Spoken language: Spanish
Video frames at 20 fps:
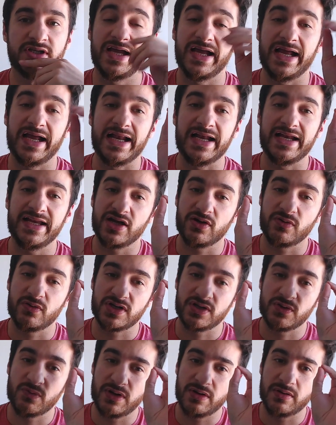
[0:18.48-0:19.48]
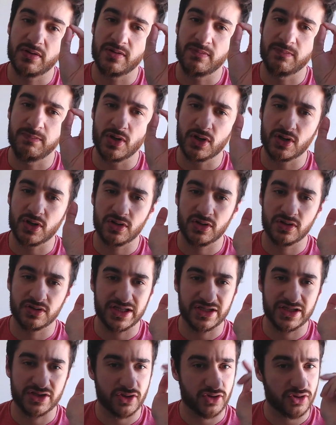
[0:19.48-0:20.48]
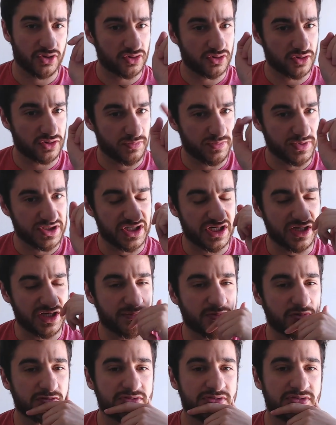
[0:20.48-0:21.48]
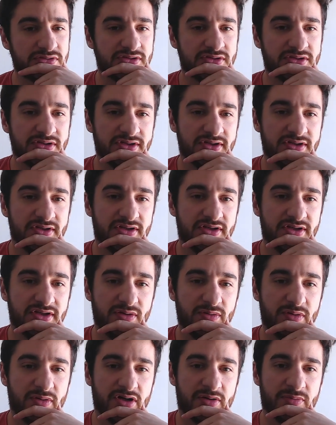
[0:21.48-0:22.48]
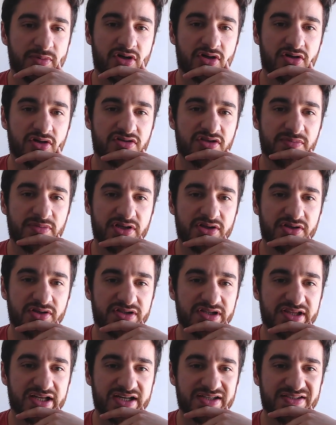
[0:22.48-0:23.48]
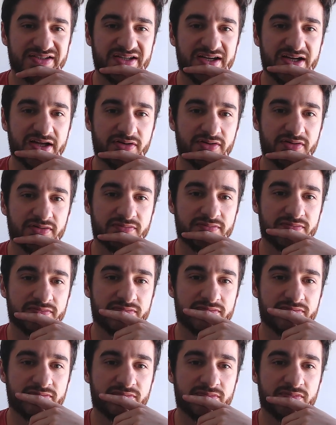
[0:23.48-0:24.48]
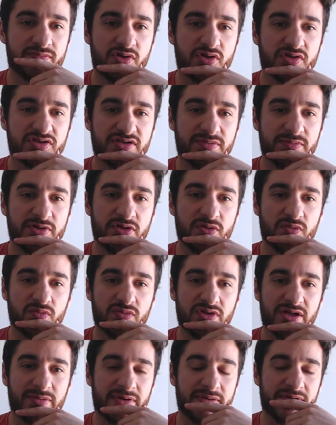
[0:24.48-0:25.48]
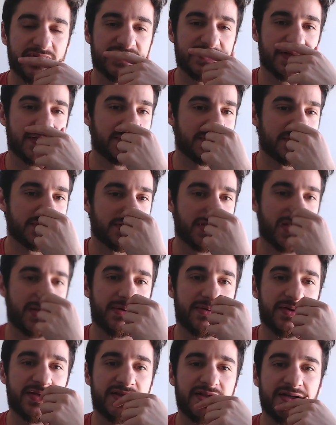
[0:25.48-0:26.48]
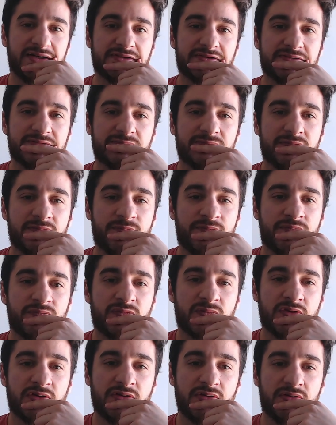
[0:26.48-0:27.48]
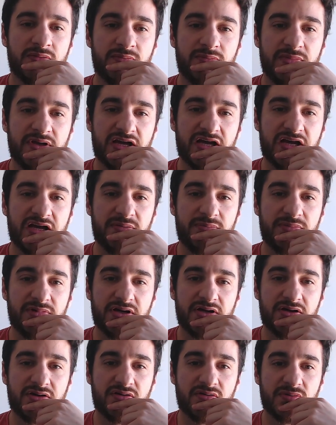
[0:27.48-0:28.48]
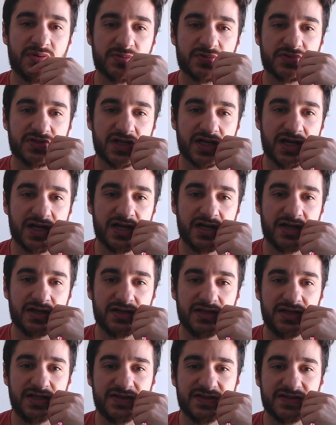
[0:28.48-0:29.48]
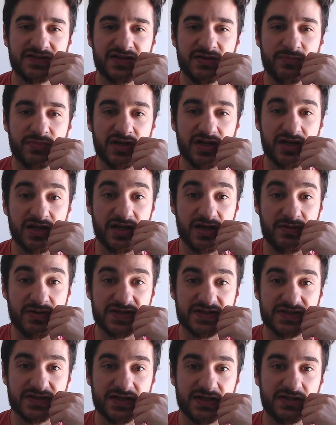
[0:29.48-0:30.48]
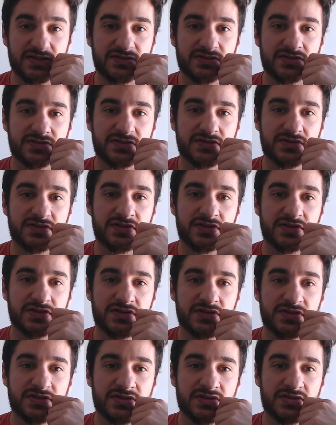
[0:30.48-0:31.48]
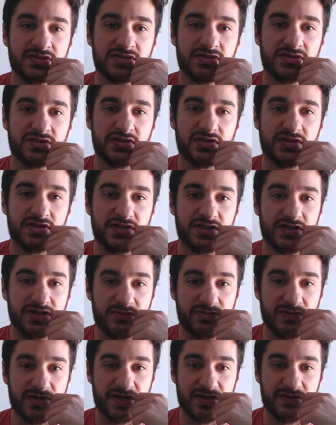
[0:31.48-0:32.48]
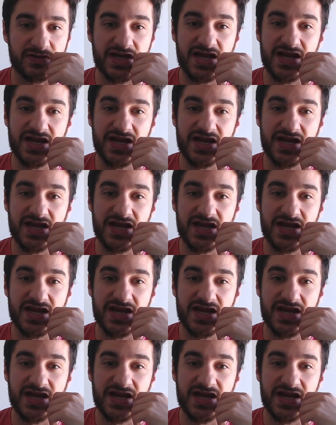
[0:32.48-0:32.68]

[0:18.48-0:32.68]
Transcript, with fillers: El nick no es nuevo, por lo tanto no sospechamos. Y bueno, mis conocimientos hasta acá llegaron. Vamos a meter un dama B6. Dama B3. Me cambian, comemos acá. Este siempre avanza. Y este va a venir.